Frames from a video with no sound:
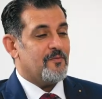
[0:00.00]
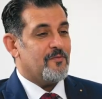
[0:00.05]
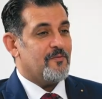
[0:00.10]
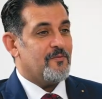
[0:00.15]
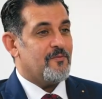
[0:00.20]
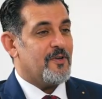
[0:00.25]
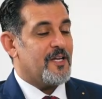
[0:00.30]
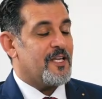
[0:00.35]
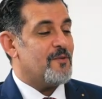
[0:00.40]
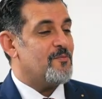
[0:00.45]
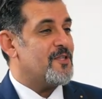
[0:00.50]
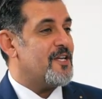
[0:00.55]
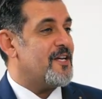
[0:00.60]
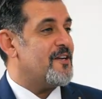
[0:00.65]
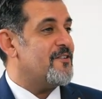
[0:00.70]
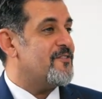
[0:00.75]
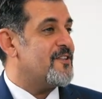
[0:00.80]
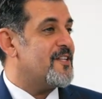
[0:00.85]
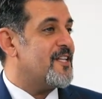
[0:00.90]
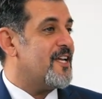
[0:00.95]
فقمت
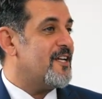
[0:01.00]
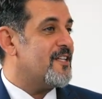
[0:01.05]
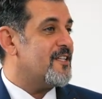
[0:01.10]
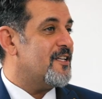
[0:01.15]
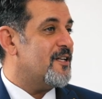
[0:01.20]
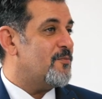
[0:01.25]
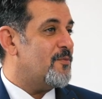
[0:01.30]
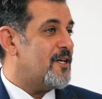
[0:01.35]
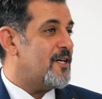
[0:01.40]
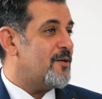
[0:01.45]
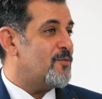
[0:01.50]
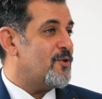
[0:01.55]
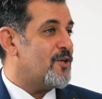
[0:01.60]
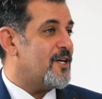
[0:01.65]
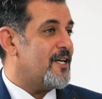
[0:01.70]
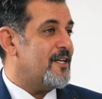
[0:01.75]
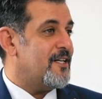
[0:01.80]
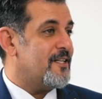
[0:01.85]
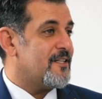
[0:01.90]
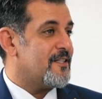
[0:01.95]
انا فتحت الباب
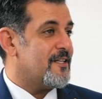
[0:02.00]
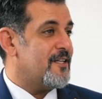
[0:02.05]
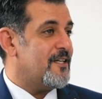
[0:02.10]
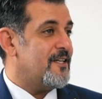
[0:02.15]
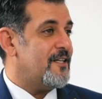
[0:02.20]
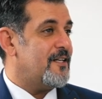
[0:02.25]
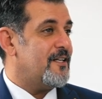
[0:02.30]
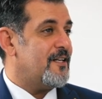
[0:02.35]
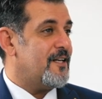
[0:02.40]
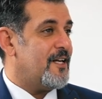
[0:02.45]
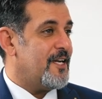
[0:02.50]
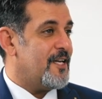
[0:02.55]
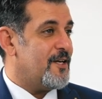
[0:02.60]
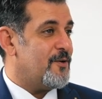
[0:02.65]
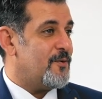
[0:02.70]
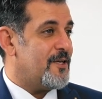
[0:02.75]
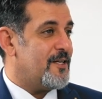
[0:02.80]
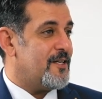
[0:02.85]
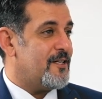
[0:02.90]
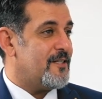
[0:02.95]
وخليت كل
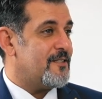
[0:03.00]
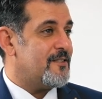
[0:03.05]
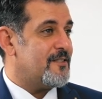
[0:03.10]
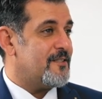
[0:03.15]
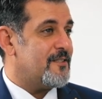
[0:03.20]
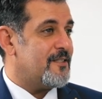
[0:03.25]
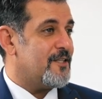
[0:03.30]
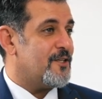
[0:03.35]
الحيوانات